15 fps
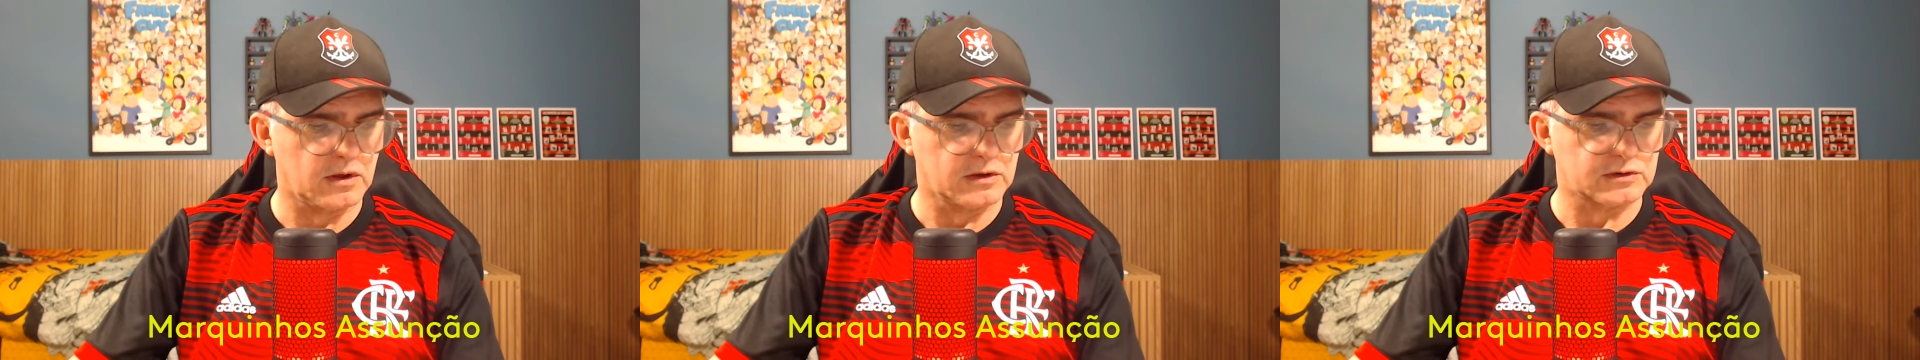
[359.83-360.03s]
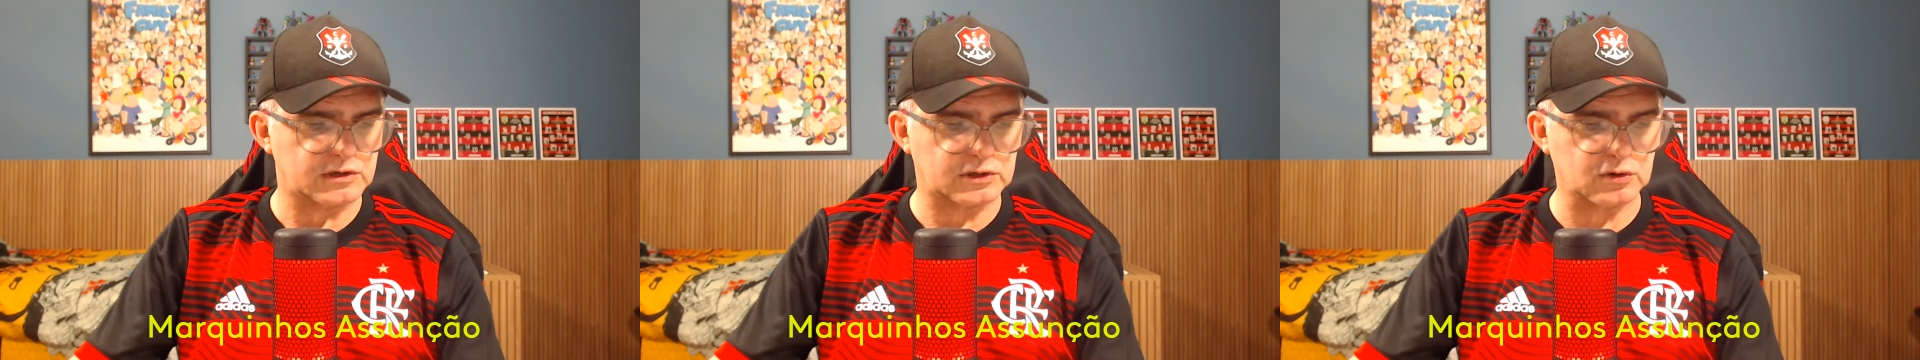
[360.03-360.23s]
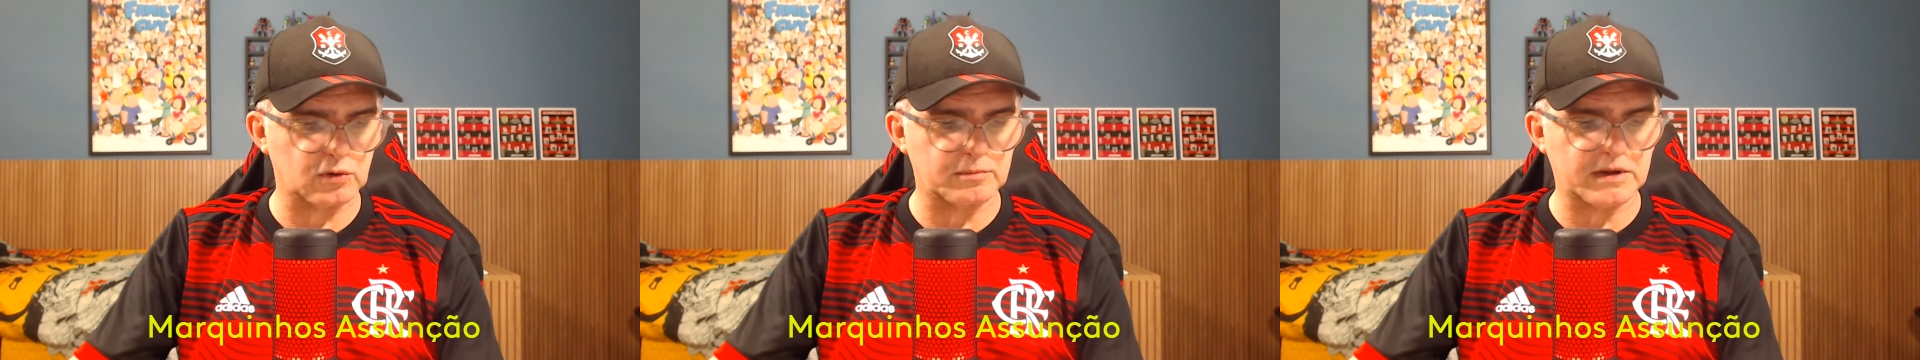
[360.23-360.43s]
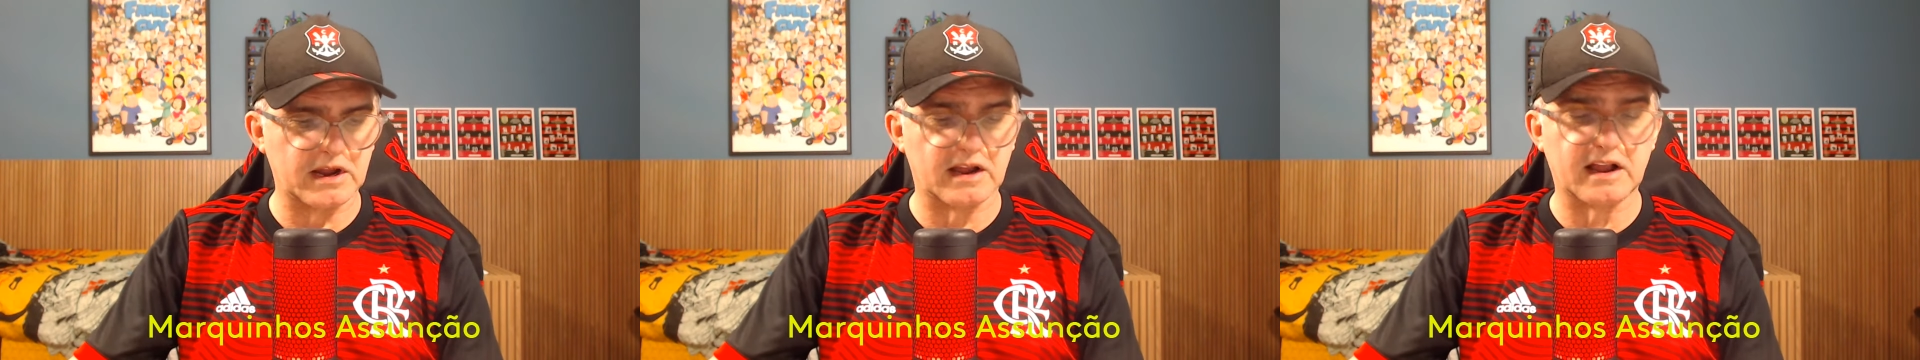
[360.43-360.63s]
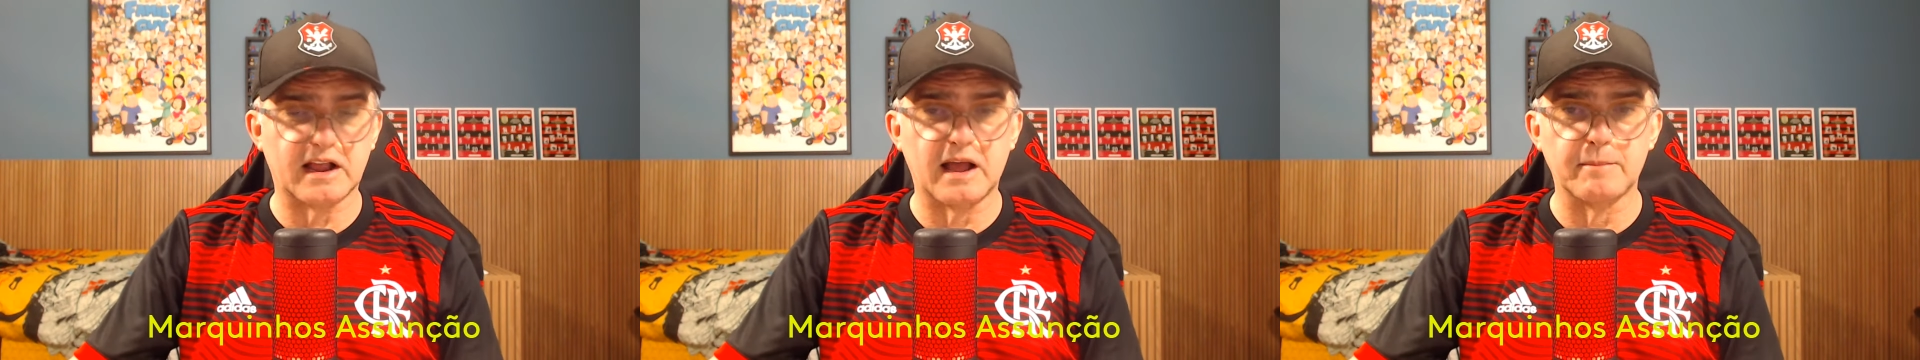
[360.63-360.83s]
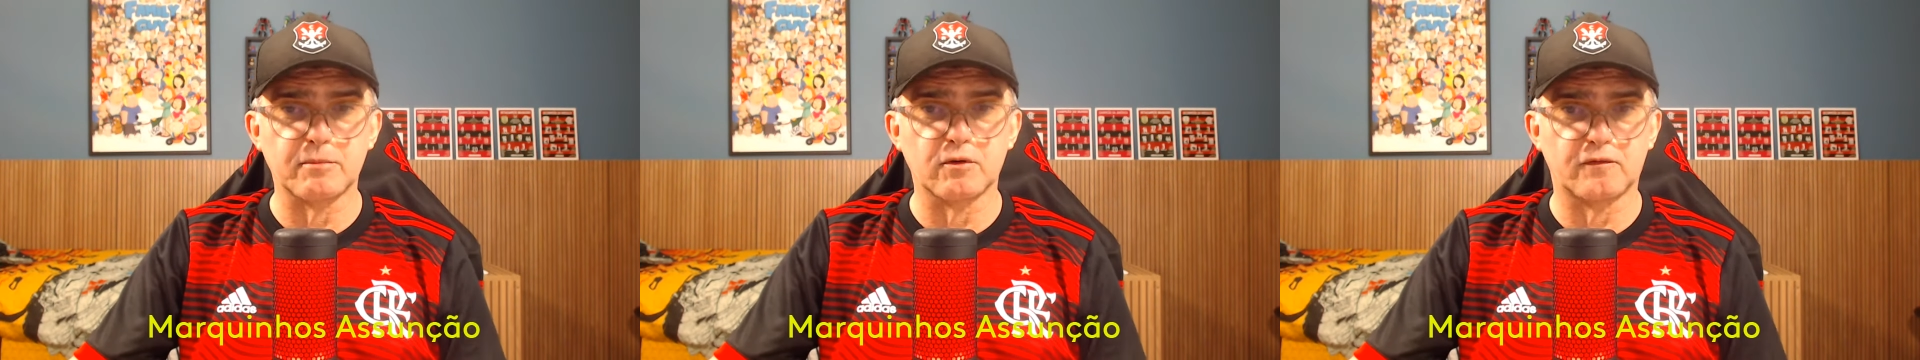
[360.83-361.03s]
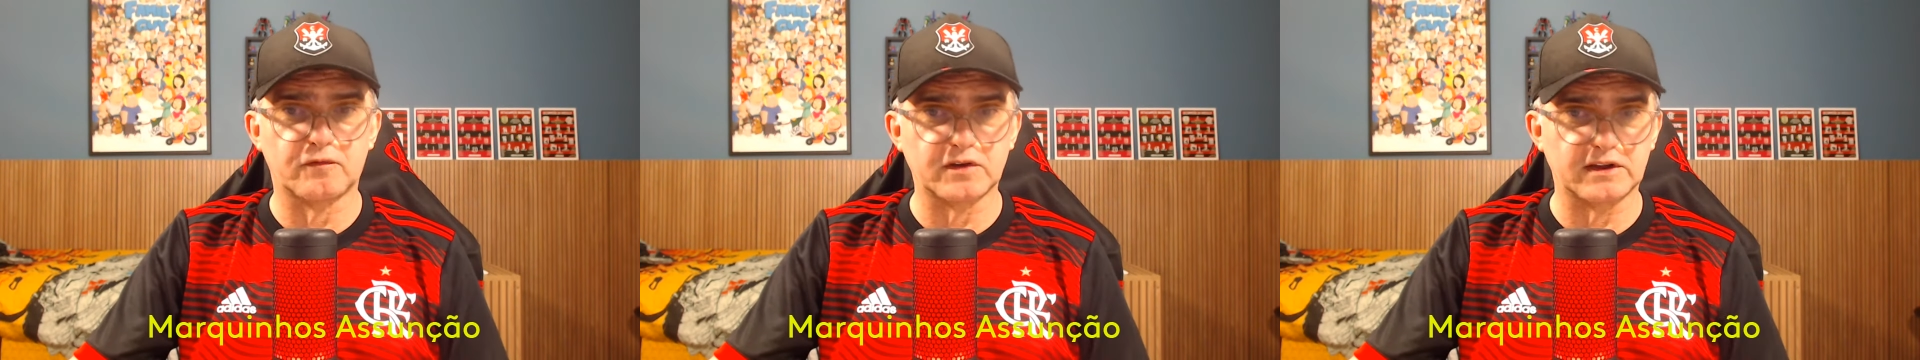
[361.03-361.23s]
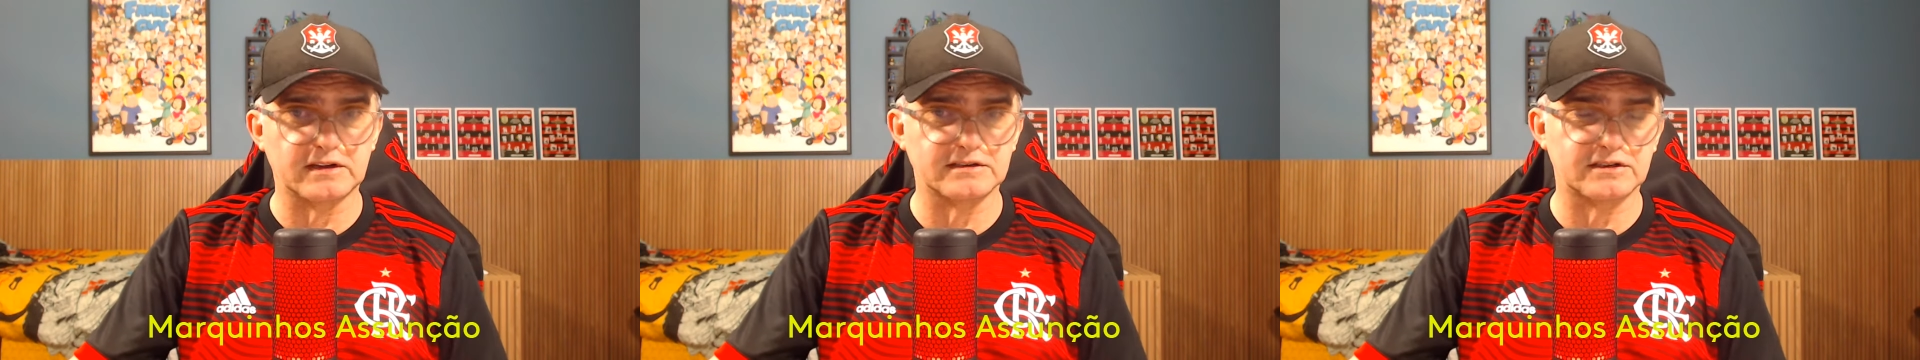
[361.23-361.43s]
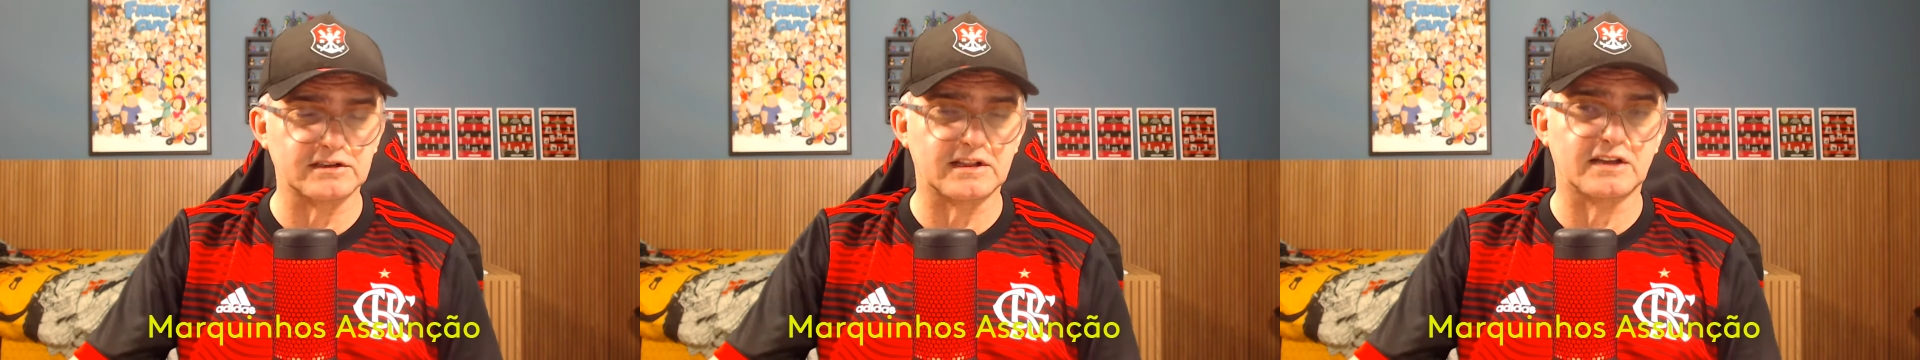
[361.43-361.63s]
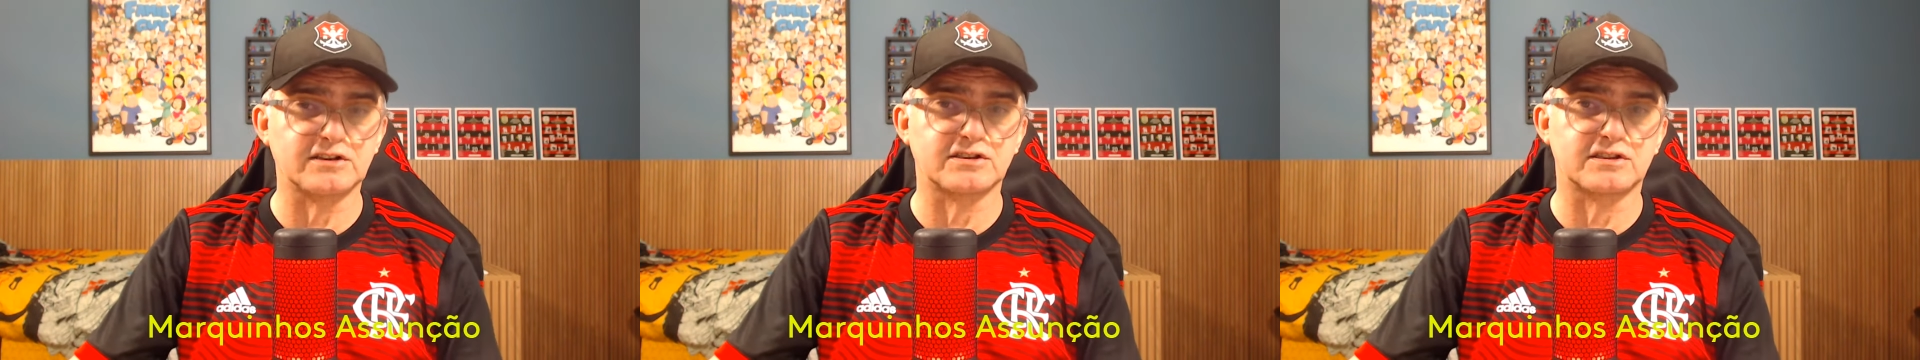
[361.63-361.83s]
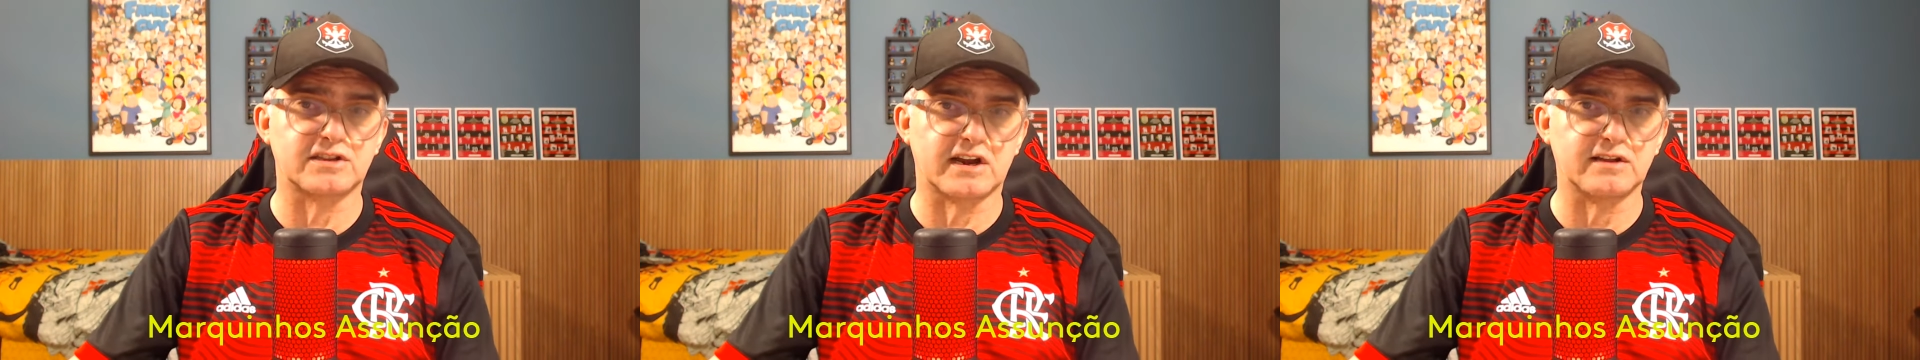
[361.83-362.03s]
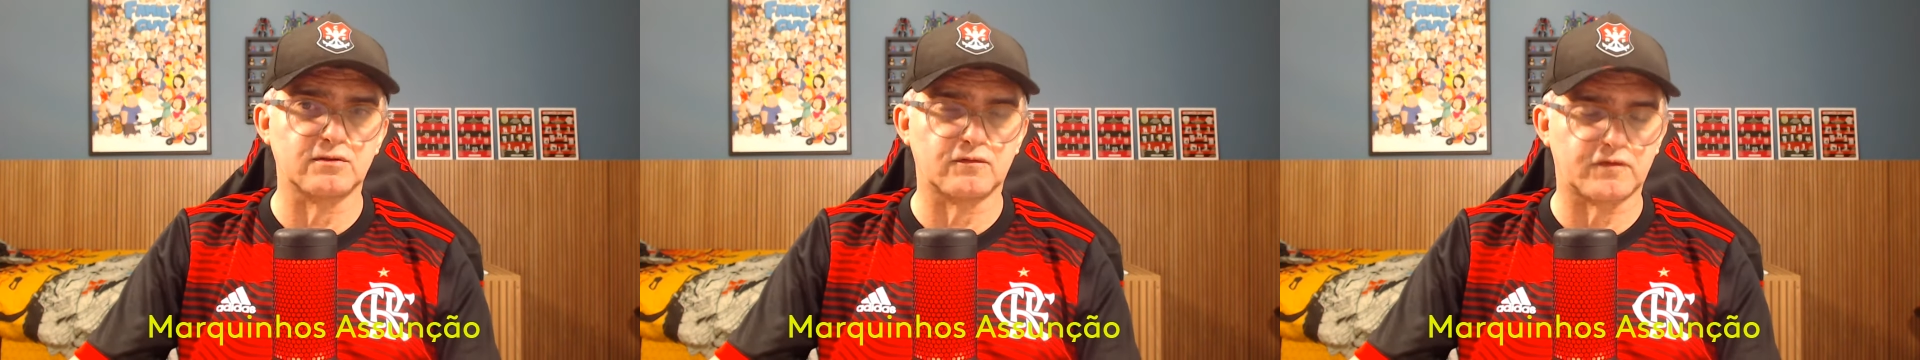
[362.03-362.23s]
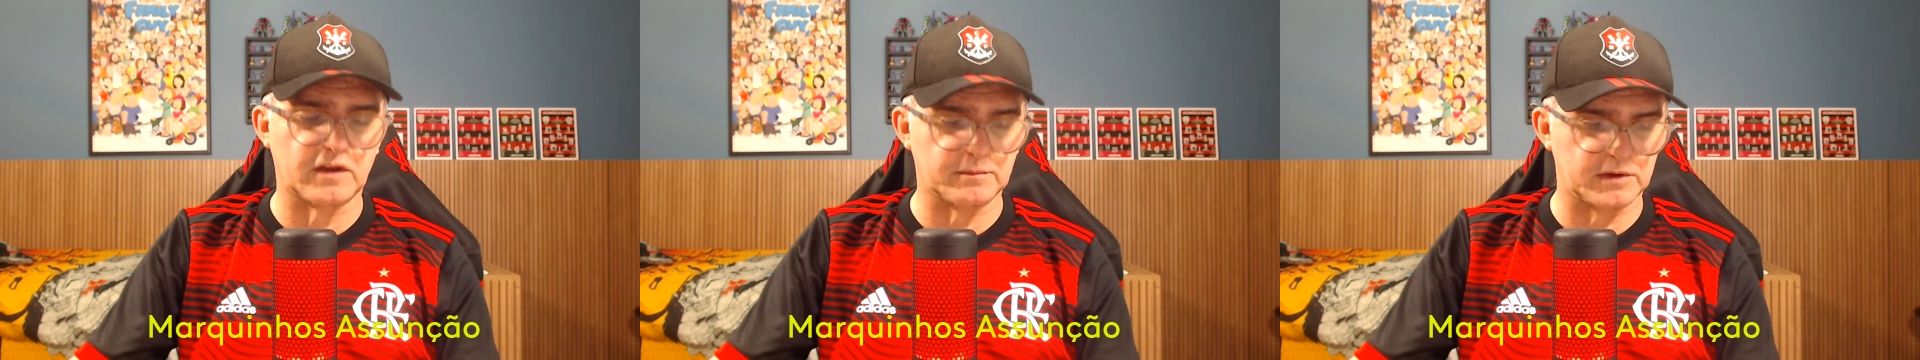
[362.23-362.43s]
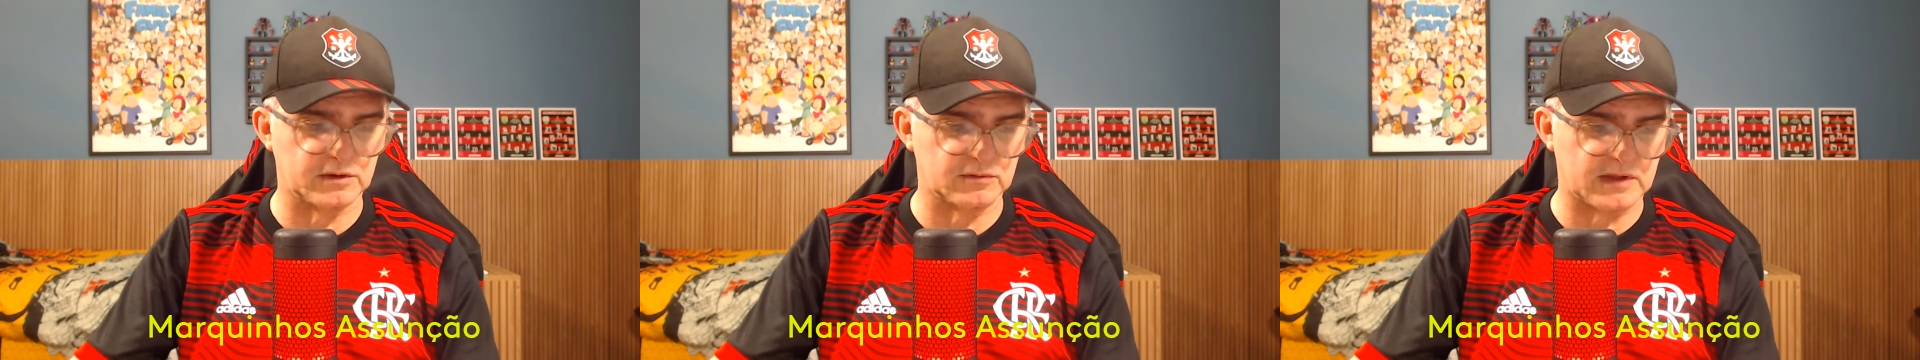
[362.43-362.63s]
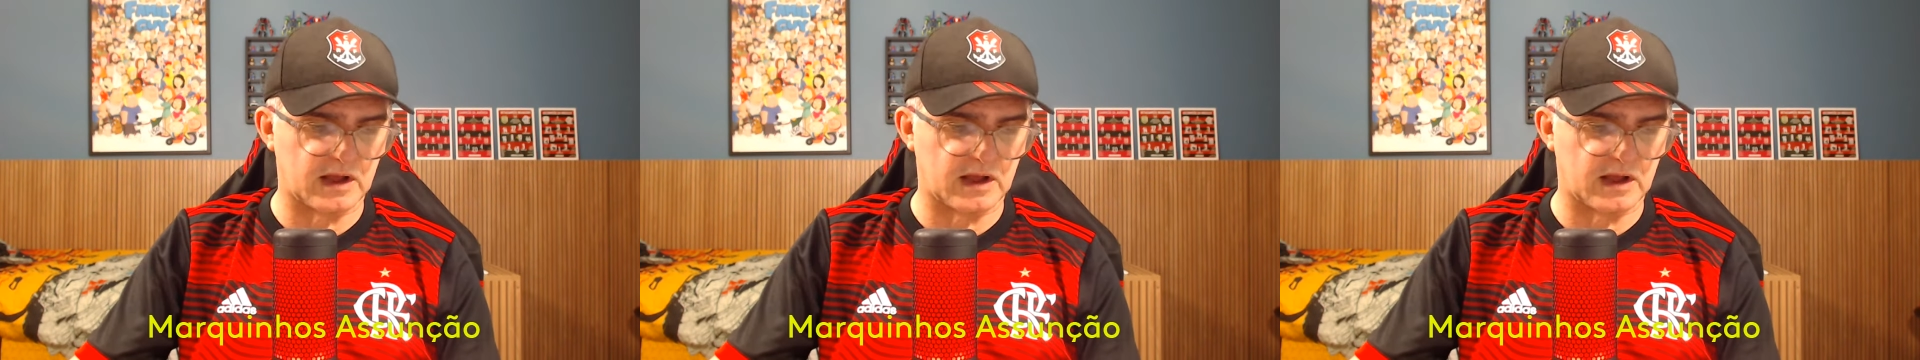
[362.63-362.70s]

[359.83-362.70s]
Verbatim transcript: sobre a Cabo Friense na estreia do Flamengo na